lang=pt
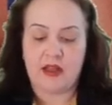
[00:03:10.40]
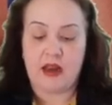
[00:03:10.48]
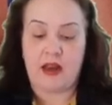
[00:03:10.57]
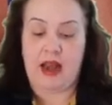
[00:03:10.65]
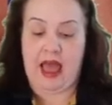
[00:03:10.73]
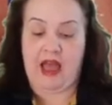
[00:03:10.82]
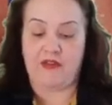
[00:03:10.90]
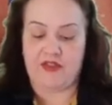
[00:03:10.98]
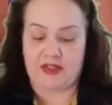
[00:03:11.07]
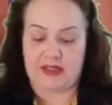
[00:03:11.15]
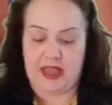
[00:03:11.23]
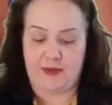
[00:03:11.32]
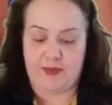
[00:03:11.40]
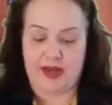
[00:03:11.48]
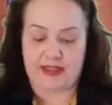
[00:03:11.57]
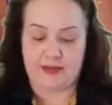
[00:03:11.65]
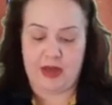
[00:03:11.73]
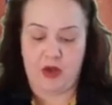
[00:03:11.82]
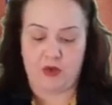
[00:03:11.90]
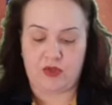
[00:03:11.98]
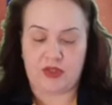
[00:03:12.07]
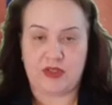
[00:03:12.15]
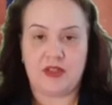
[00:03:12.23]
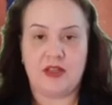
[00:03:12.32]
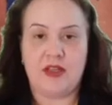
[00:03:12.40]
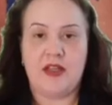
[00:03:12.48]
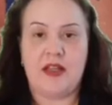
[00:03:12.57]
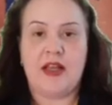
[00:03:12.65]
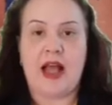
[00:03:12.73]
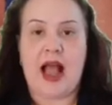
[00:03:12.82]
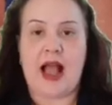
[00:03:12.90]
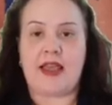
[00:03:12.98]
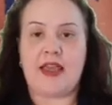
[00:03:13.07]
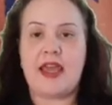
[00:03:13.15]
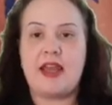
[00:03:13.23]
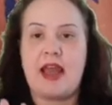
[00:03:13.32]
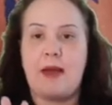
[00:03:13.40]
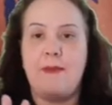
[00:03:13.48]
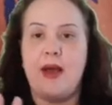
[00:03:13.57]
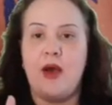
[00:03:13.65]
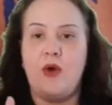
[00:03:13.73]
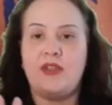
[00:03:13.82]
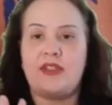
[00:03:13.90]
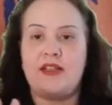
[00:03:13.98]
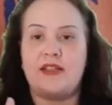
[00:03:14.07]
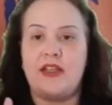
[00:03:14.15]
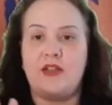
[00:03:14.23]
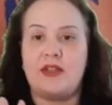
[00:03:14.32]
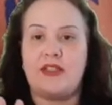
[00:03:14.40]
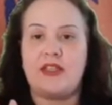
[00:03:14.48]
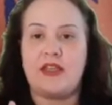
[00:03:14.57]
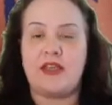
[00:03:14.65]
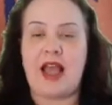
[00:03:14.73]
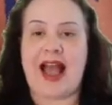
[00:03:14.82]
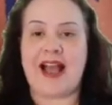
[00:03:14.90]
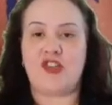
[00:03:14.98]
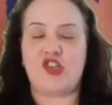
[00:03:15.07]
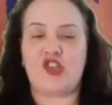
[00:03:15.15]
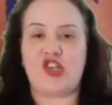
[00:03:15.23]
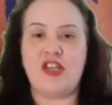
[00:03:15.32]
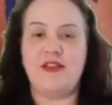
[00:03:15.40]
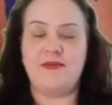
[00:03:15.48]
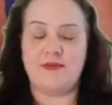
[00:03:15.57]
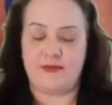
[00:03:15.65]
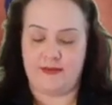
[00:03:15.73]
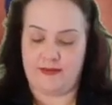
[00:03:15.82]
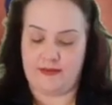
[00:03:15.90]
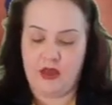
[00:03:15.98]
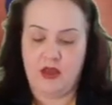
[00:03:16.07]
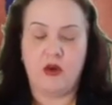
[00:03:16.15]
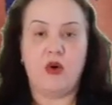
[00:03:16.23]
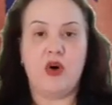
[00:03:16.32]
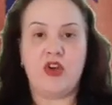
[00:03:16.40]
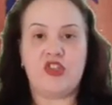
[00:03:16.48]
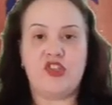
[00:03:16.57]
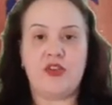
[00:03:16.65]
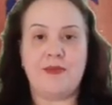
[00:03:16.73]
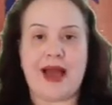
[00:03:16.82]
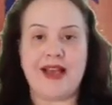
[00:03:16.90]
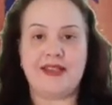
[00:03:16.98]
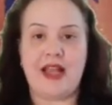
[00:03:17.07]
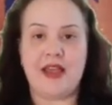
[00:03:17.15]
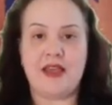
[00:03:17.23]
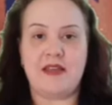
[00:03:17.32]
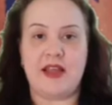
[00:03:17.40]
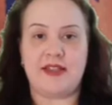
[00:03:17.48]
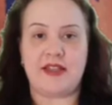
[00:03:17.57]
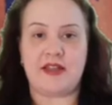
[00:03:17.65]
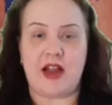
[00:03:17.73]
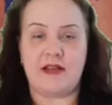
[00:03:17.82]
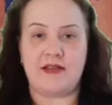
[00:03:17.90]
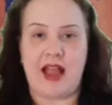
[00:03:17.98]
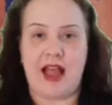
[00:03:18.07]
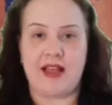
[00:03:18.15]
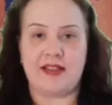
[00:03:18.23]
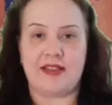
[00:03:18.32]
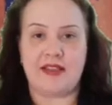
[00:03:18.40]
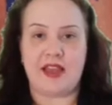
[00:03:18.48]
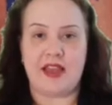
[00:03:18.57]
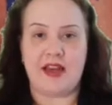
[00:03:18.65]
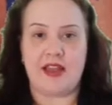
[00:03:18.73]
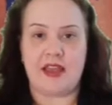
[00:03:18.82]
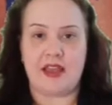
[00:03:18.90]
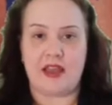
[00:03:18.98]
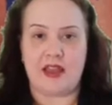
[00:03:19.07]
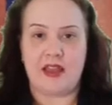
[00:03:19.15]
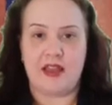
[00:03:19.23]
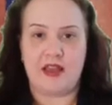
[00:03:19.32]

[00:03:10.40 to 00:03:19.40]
Lave sempre as mãos. Aqui na mão está escrito assim, Atim. Hoje, mais ainda, esse cartaz, ele